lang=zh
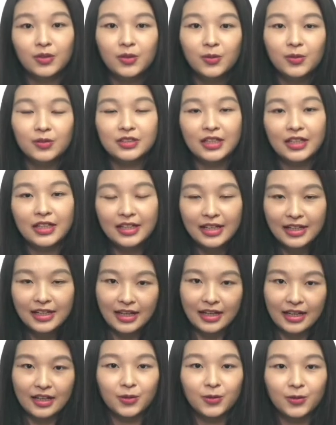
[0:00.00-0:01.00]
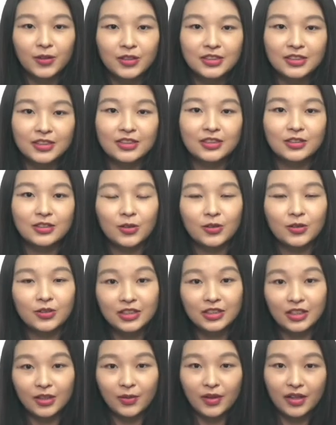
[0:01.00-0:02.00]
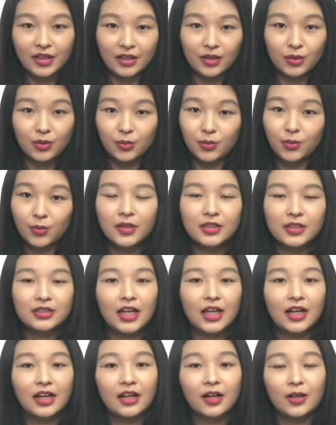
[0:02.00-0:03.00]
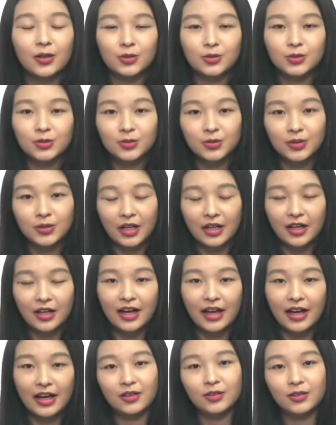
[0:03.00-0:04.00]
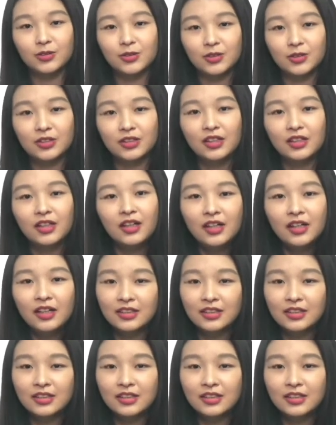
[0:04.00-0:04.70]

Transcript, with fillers: 因为我在那两个月之中写完了五本参考书，然后还有就是